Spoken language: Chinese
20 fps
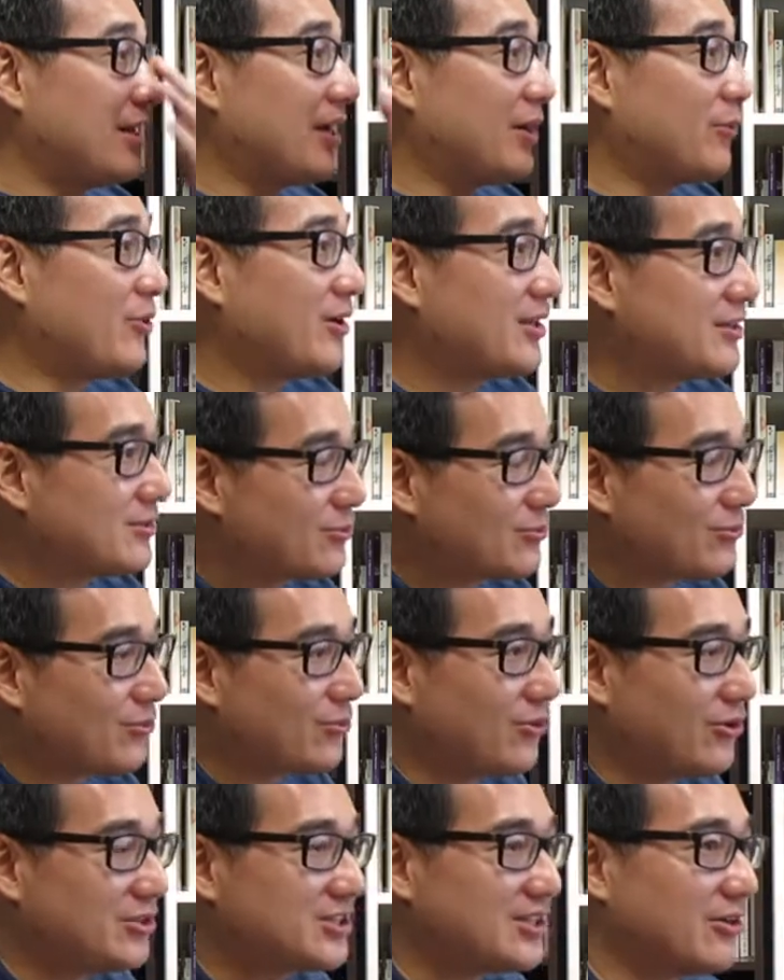嘞。我
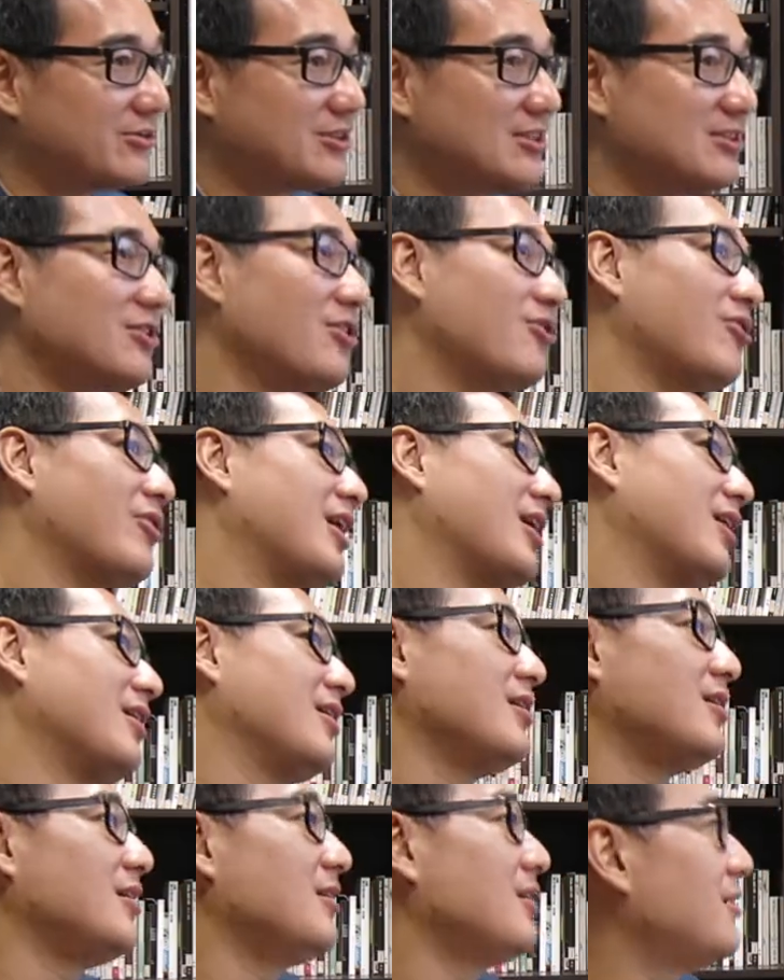我小时候啊，
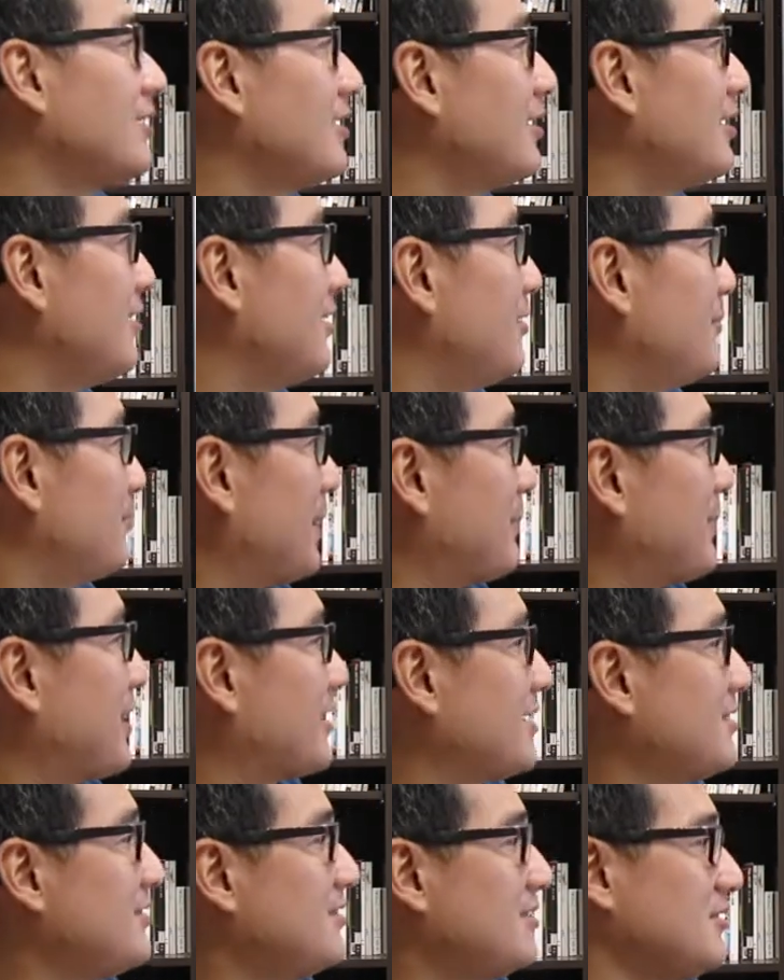妈妈、嗯、
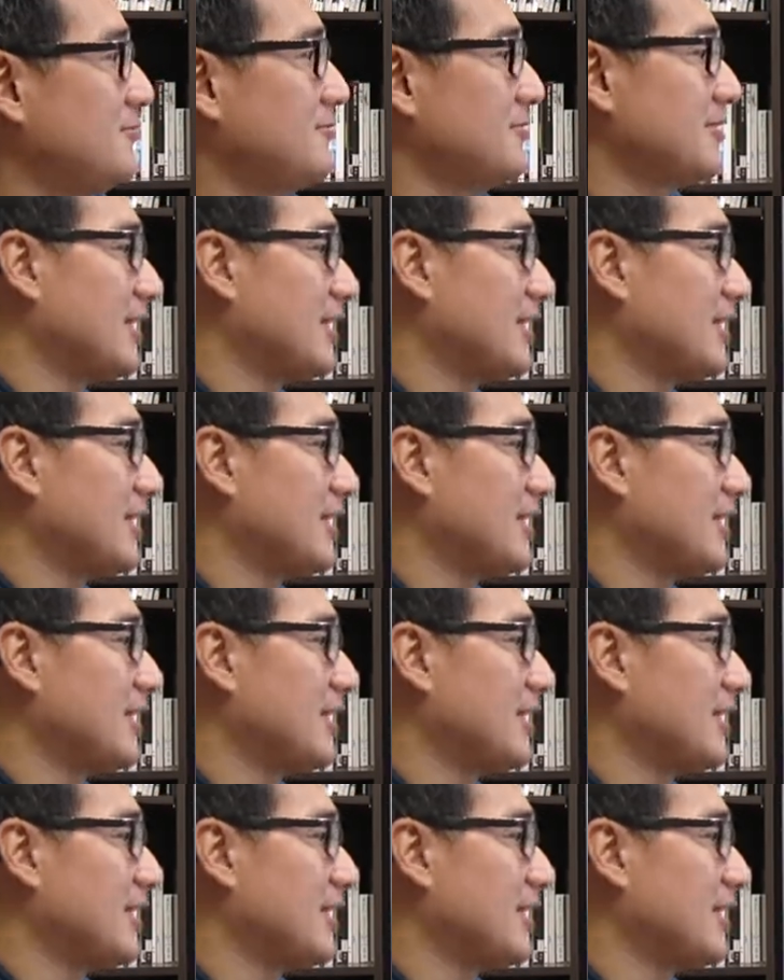跟师傅